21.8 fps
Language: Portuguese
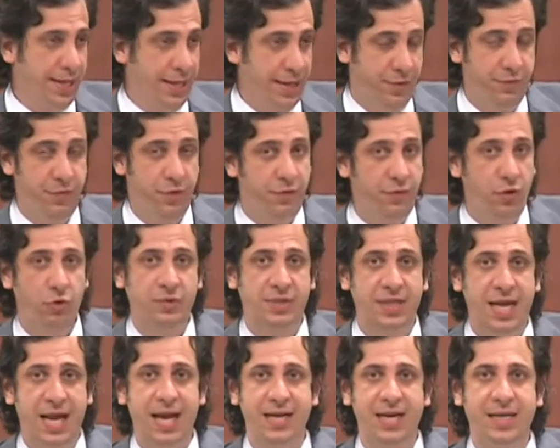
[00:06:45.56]
Eu vou
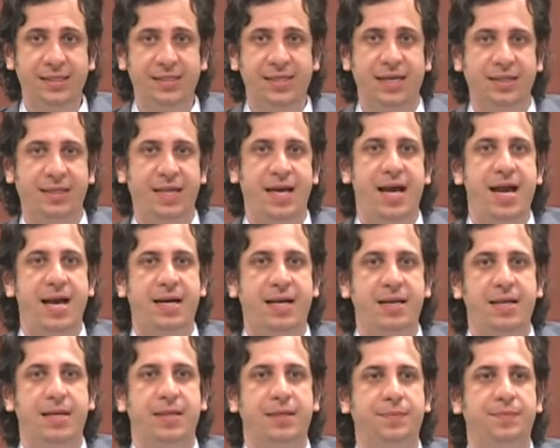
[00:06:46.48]
voltar nessa
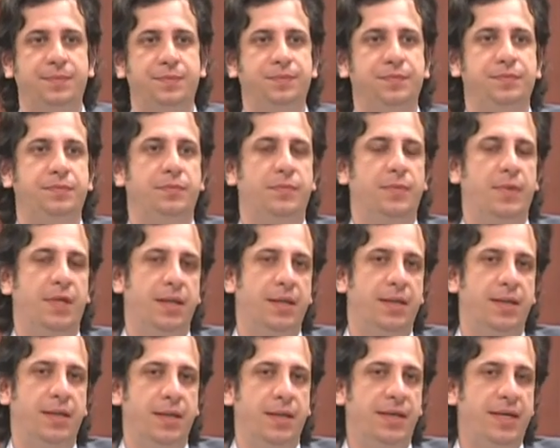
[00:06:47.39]
tecla.
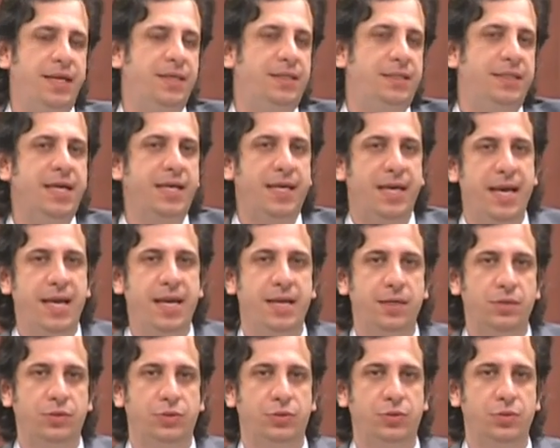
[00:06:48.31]
Critiquem
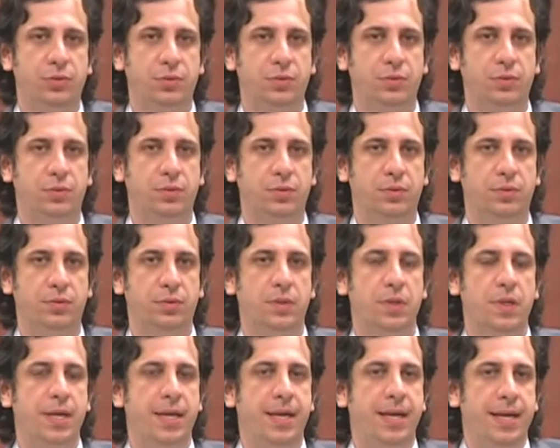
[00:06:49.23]
isso.
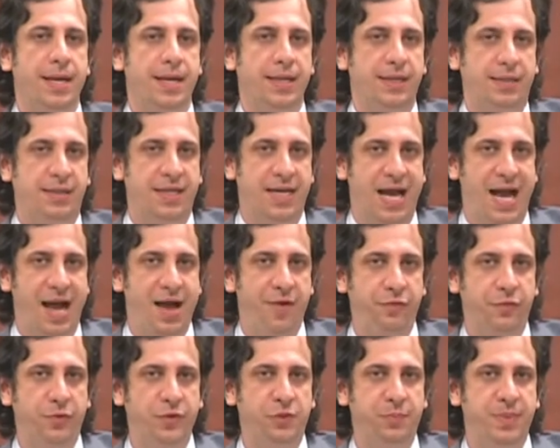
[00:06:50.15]

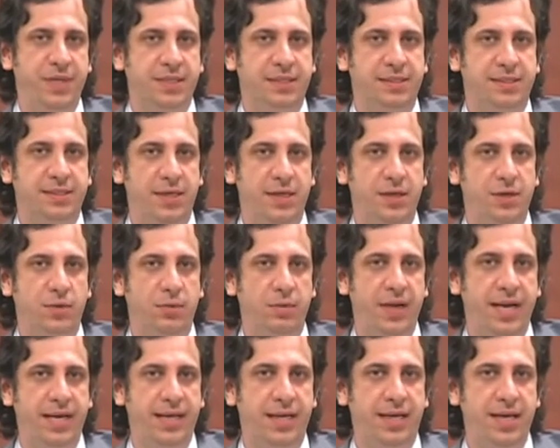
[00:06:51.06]
Tráfico,
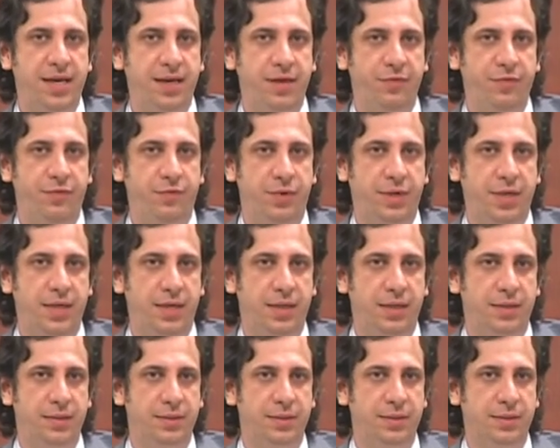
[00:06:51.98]
expressão equívoca.
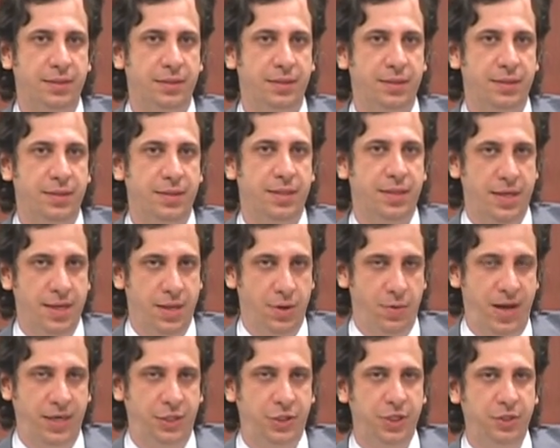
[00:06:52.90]

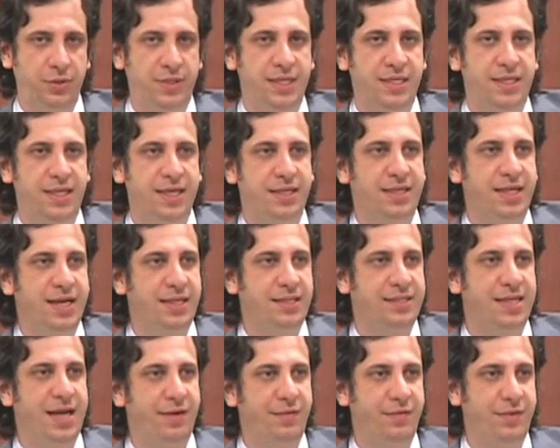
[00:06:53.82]
O artigo
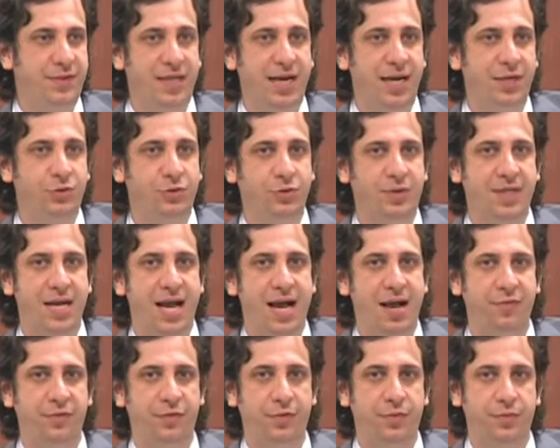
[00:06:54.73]
33 estava atrás do
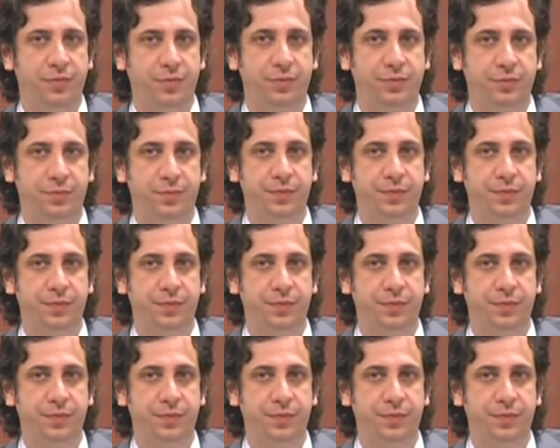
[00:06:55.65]
tráfico,